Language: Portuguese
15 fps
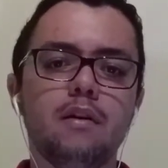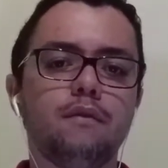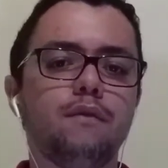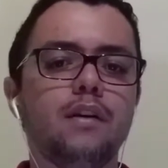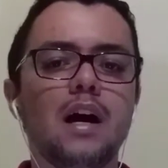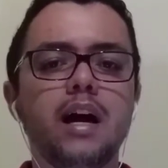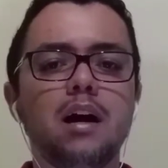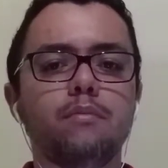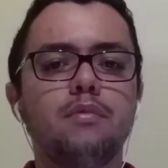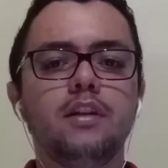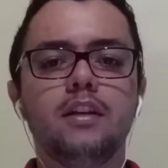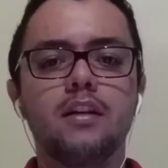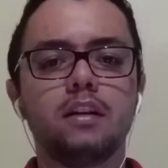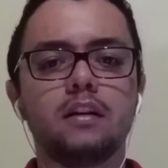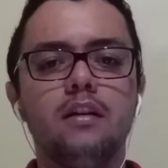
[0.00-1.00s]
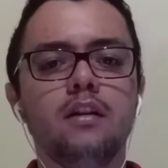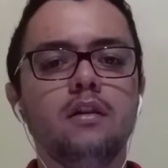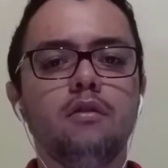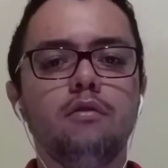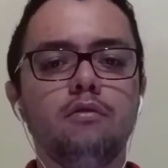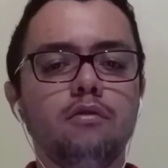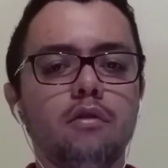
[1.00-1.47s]
uma fábrica
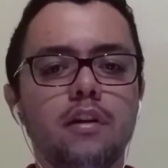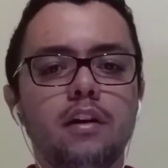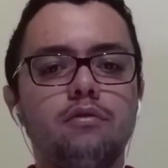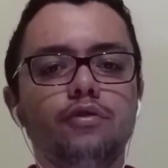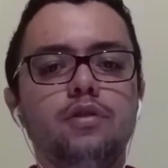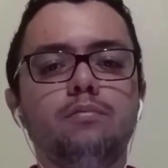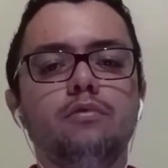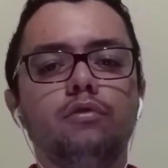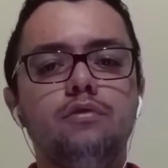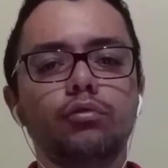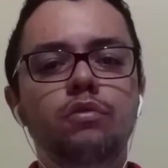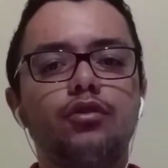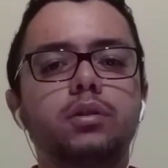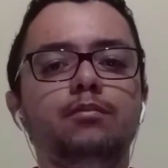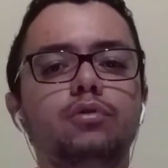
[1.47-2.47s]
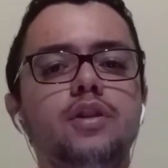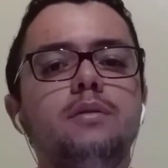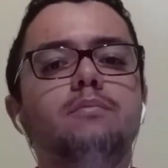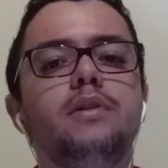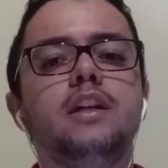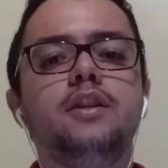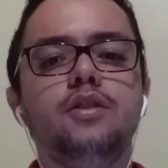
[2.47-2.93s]
ou qualquer tipo, outro tipo
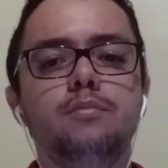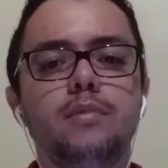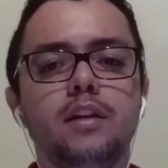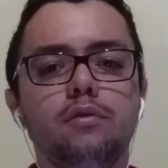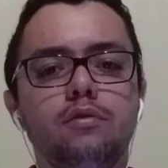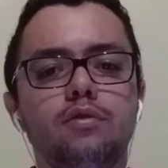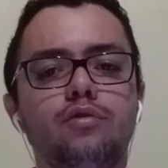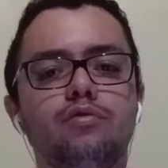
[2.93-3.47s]
de empreendimento